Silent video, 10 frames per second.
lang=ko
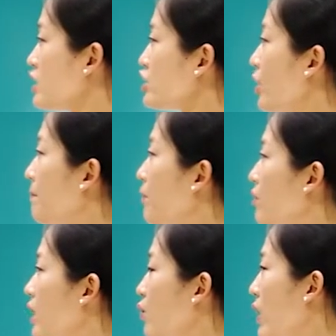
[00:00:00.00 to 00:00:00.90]

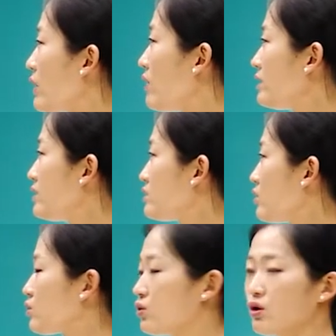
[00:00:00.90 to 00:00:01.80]
연포의
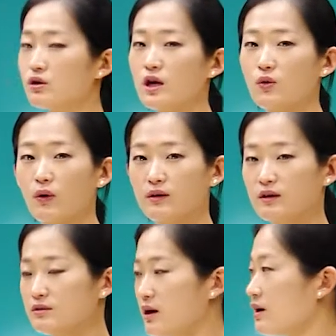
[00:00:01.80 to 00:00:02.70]
외관에서 교육을 하고
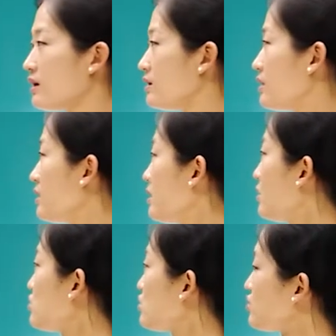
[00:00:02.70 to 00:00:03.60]
있는 상인,
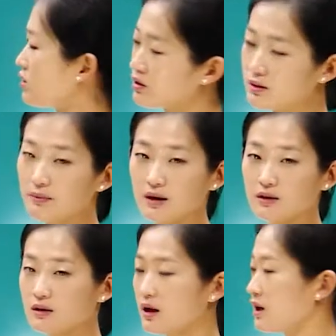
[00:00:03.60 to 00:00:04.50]
이건 조선은
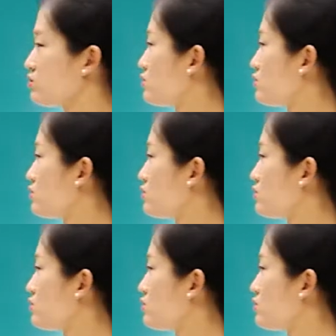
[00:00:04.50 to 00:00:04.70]
맞는데